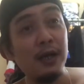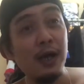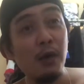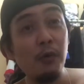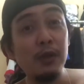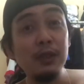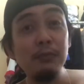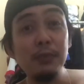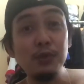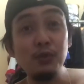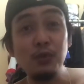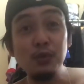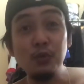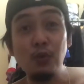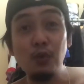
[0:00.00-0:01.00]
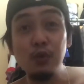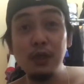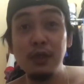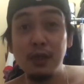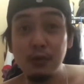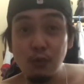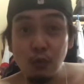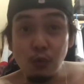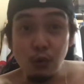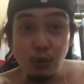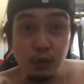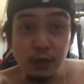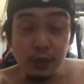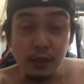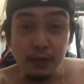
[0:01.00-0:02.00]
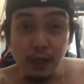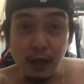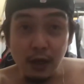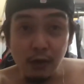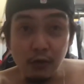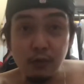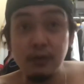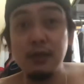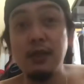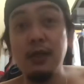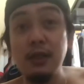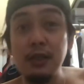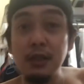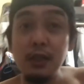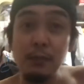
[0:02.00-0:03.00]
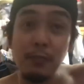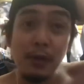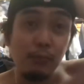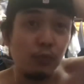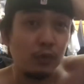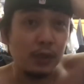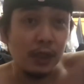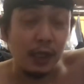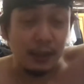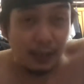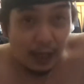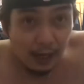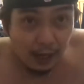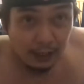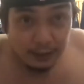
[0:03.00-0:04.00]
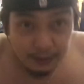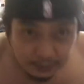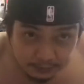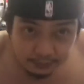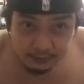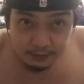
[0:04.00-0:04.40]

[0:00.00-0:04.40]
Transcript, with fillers: awan ti masusurutan nagugulo ti tattaon eh, ida da pagbutangan daan